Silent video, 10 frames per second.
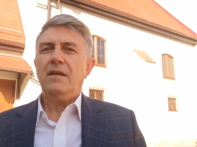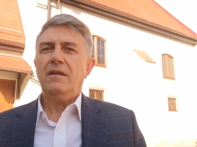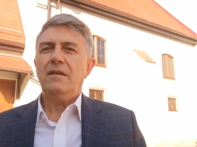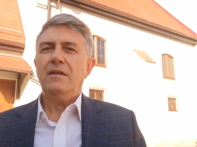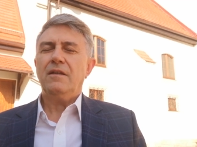
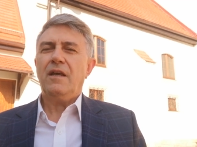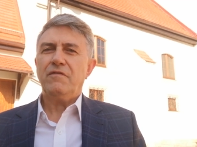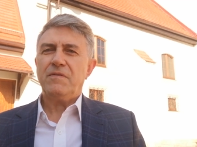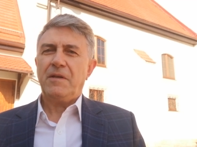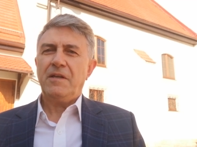i
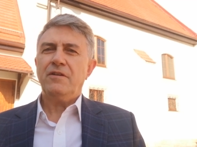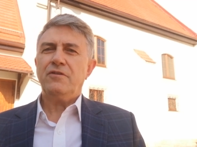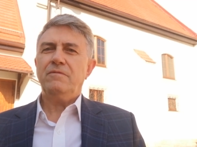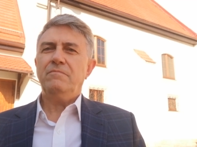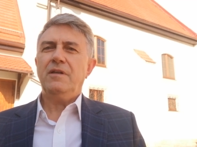
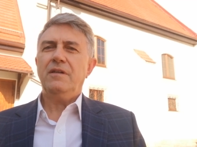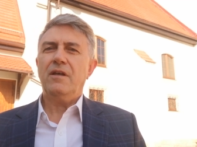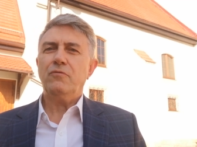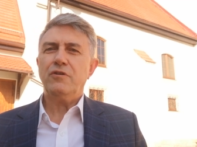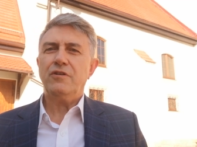najwspanialszym
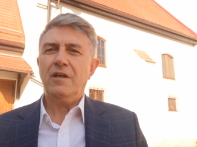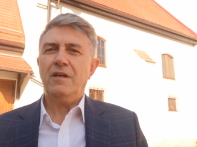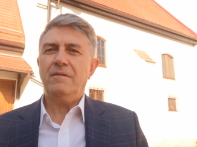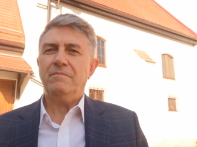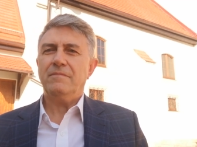
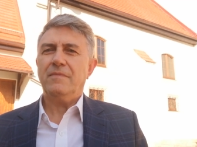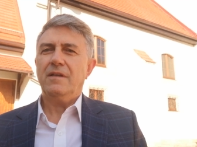nauczycielem